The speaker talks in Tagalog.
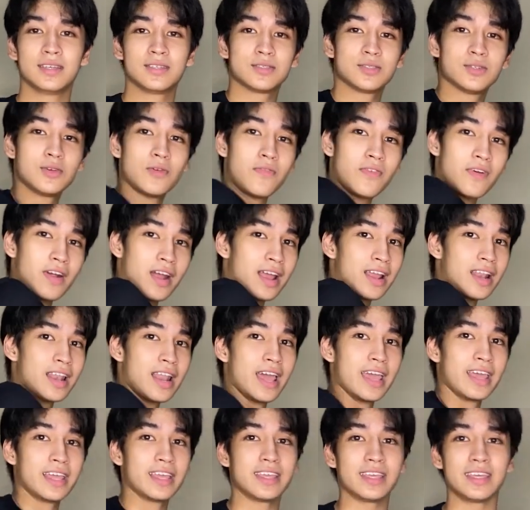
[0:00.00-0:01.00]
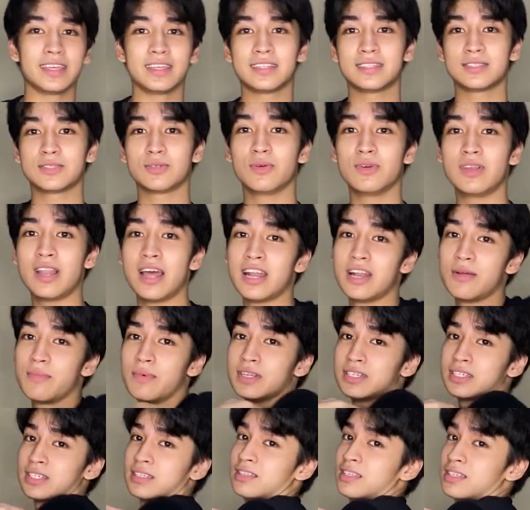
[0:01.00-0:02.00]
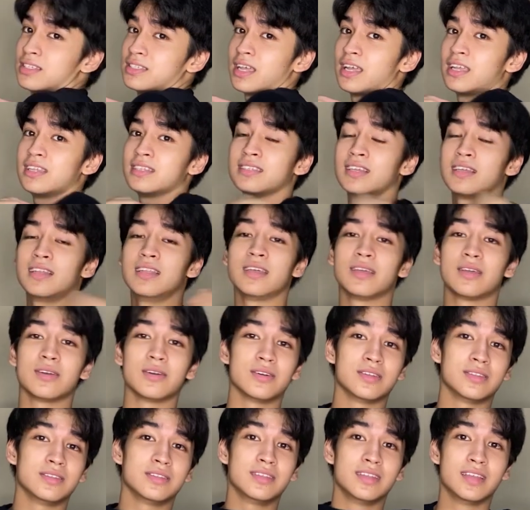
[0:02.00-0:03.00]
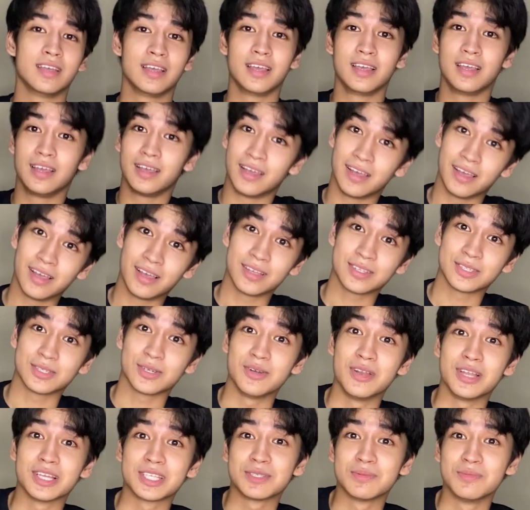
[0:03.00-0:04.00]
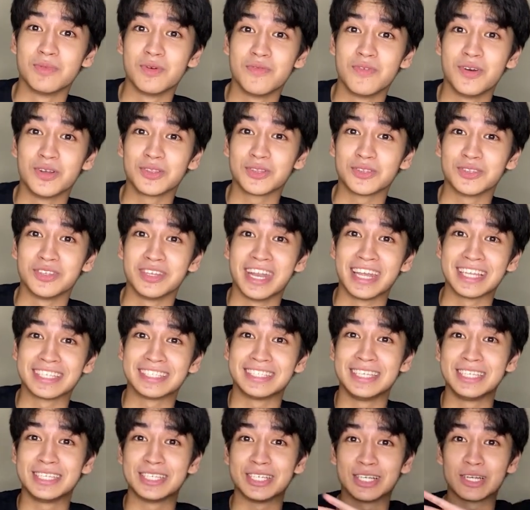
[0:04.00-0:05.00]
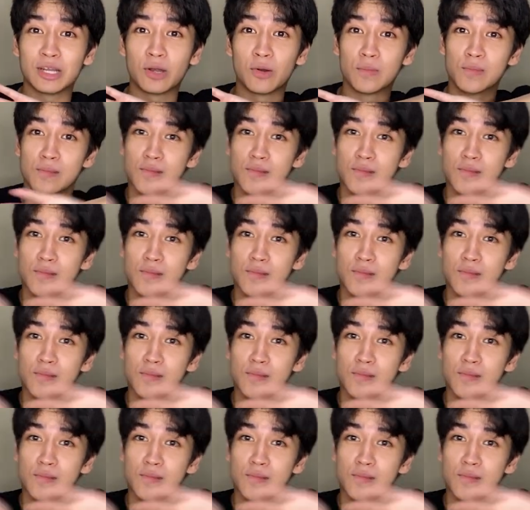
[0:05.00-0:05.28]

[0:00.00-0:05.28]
So far, I like it. So, wala naman siyang design sa likod. So, let's move on to the next t-shirt.